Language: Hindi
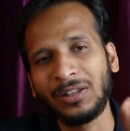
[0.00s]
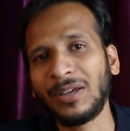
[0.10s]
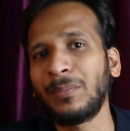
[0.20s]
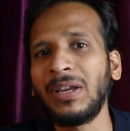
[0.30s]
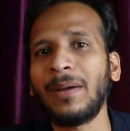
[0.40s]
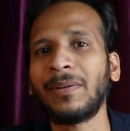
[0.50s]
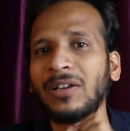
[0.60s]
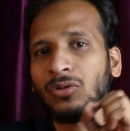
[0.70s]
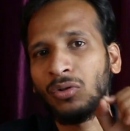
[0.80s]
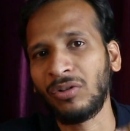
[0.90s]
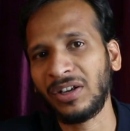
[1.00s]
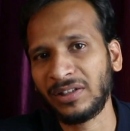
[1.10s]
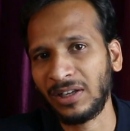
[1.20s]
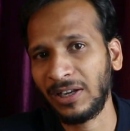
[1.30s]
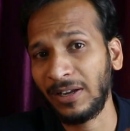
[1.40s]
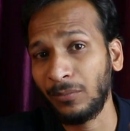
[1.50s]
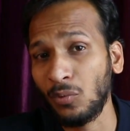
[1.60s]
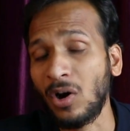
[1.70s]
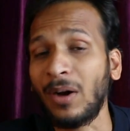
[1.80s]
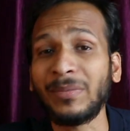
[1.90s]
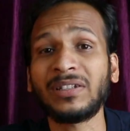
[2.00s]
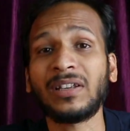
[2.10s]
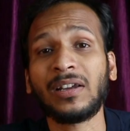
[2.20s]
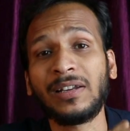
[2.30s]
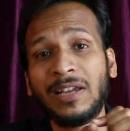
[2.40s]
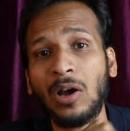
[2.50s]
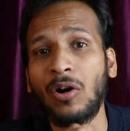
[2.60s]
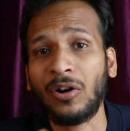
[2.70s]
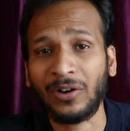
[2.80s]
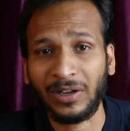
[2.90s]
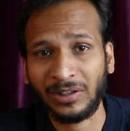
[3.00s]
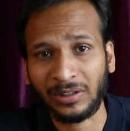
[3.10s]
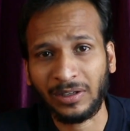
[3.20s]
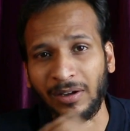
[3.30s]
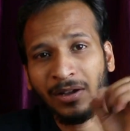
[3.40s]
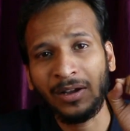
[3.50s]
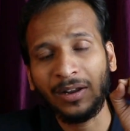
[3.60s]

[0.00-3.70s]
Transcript: तब भी आपका जो लोकेशन है वो हमेशा के लिए ऑन रहता था